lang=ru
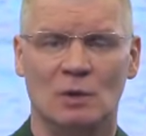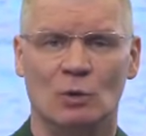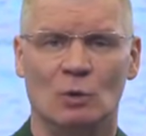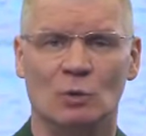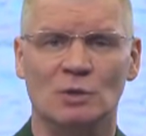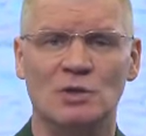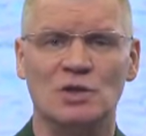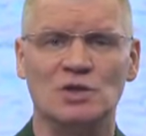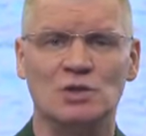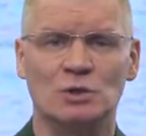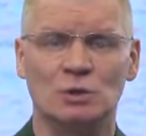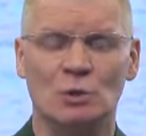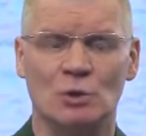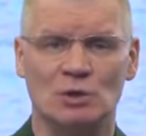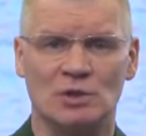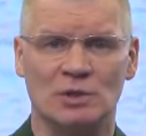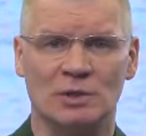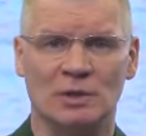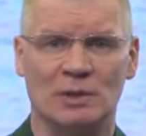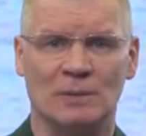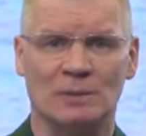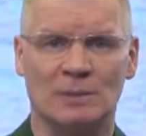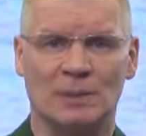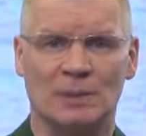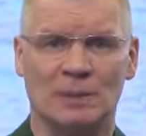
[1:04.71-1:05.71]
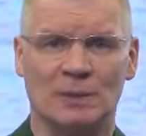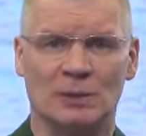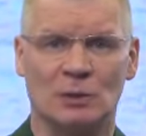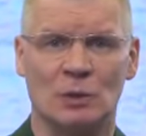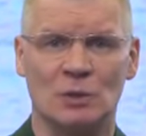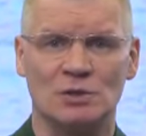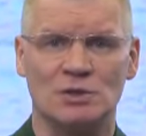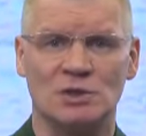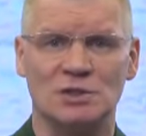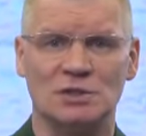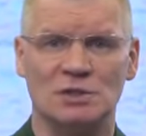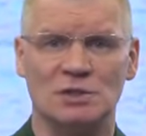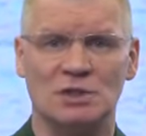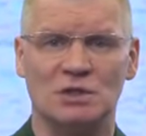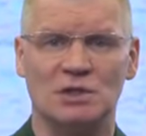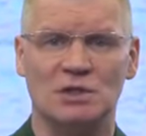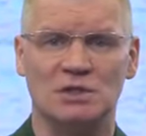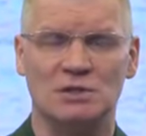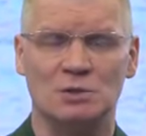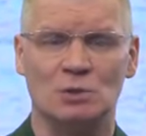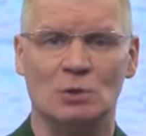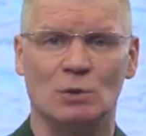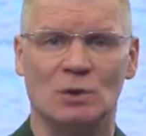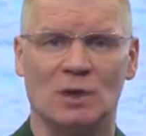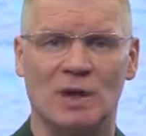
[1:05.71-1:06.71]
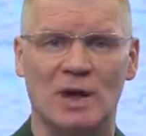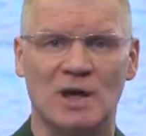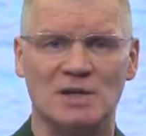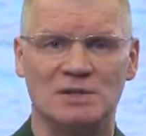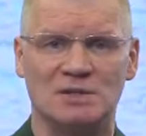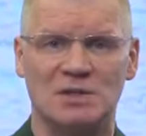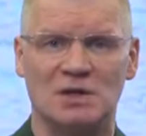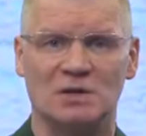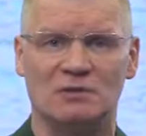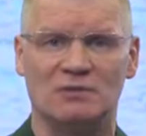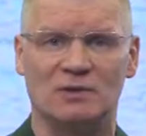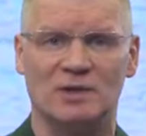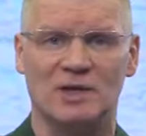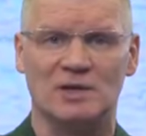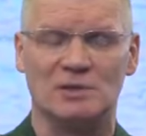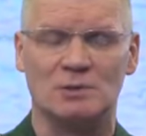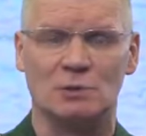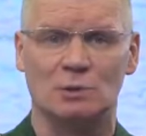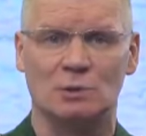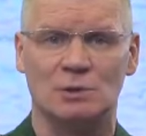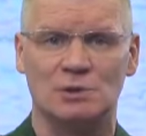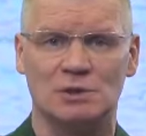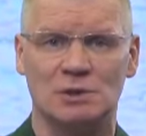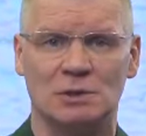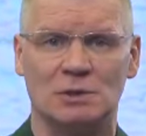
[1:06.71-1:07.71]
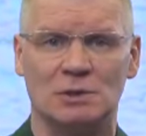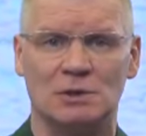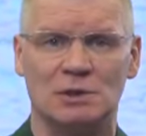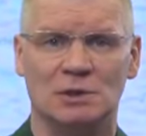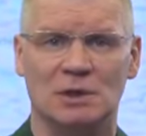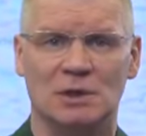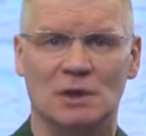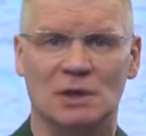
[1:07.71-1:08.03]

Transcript: Уничтожено до 60 украинских военнослужащих,